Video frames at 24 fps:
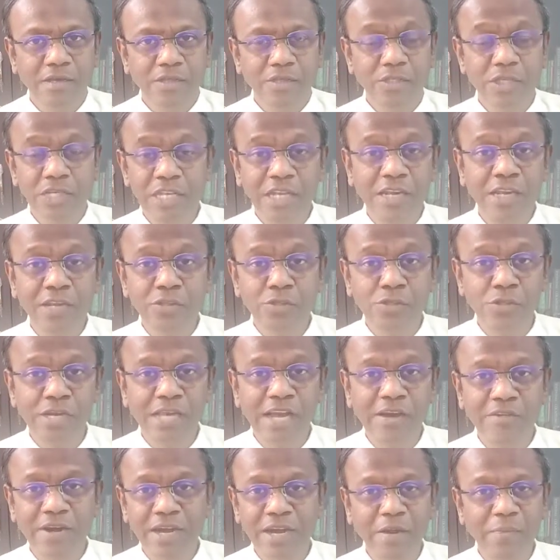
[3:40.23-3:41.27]
திடீர்னு சொல்லி
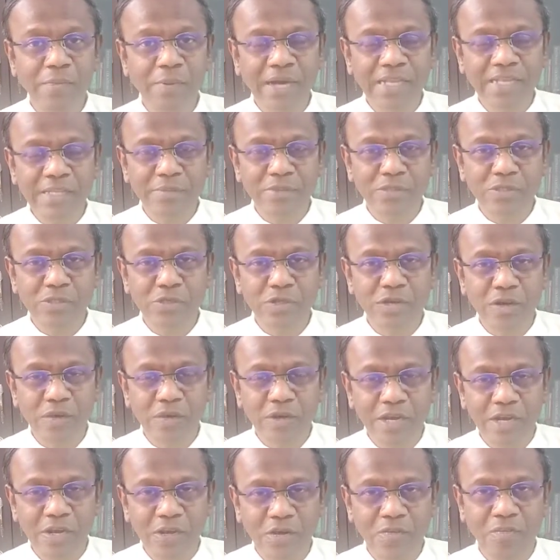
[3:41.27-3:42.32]
அவர் என்ன பார்த்து இப்படி சொன்ன
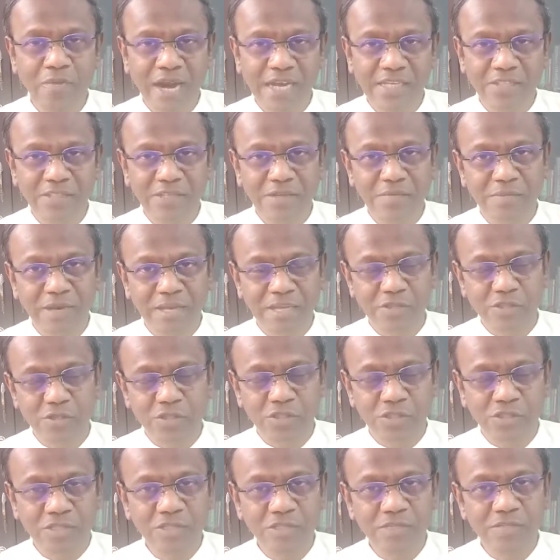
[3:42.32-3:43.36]
உடனே எனக்கு ரொம்ப ஆச்சரியமா
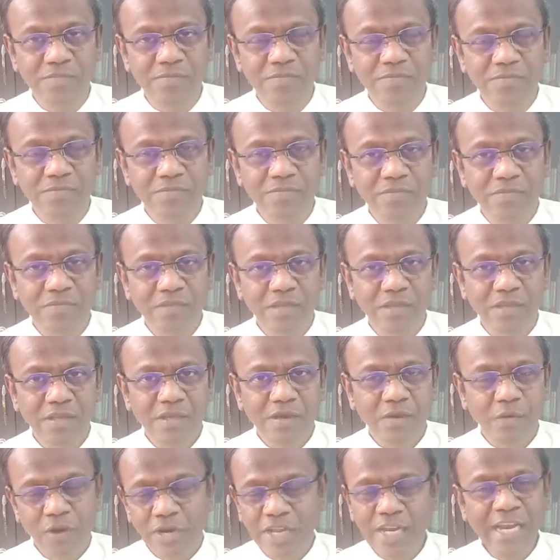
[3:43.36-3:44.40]
இருந்துச்சு
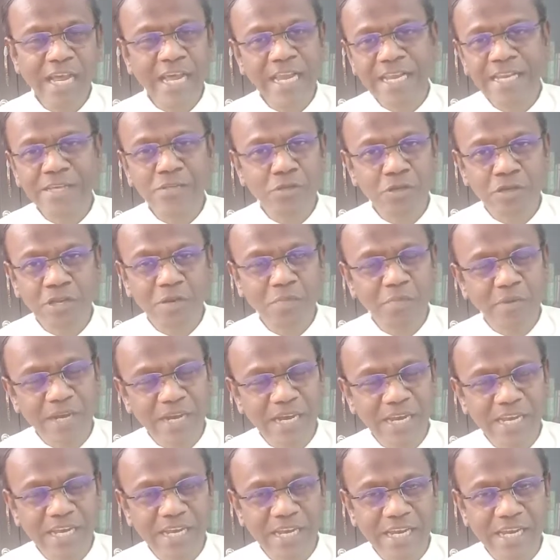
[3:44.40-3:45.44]
உடனே என்ன சொல்லியிருப்பேன்
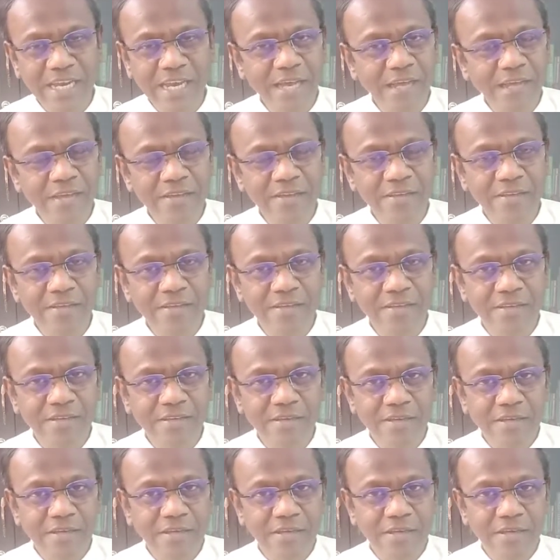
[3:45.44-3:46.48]
நினைக்கிறீங்க
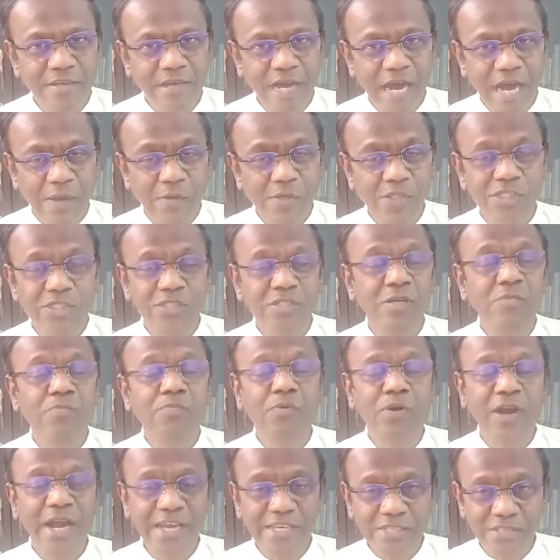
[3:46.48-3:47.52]
ஐ வாஸ்
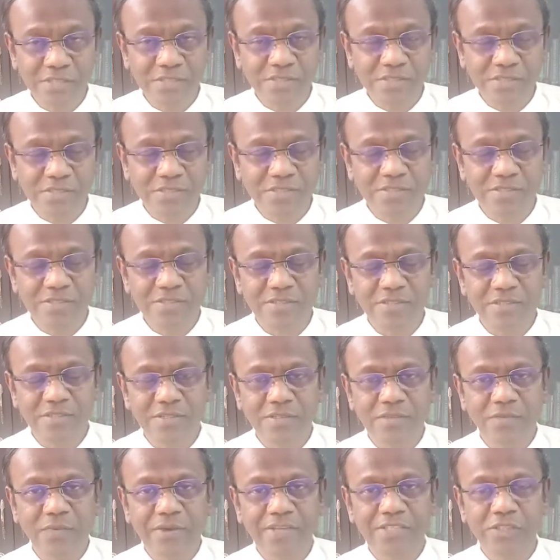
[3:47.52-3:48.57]
சர்ப்ரைஸ்ட்
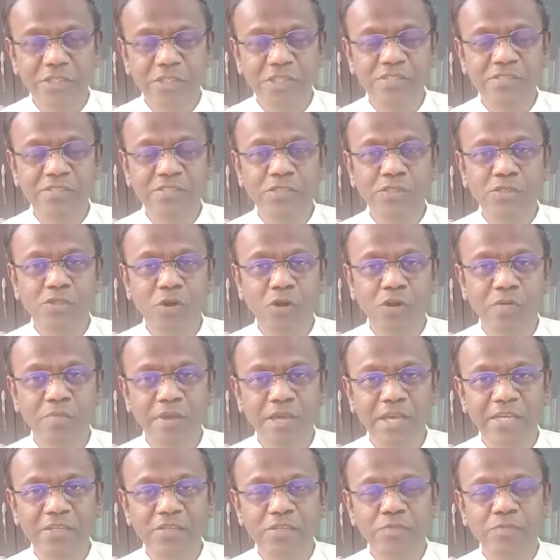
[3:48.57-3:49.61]
when jesus told me
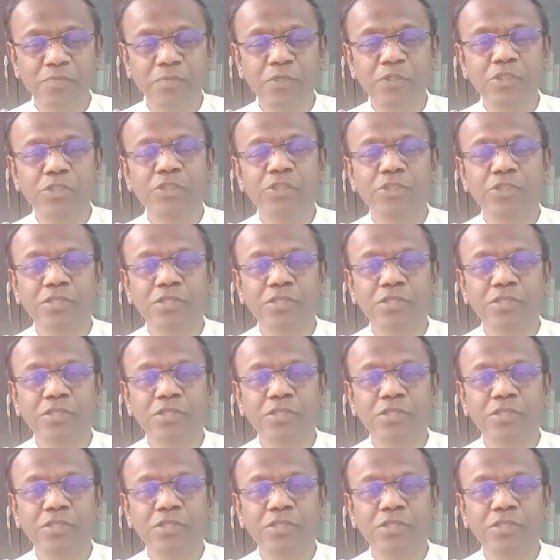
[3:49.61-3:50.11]
to push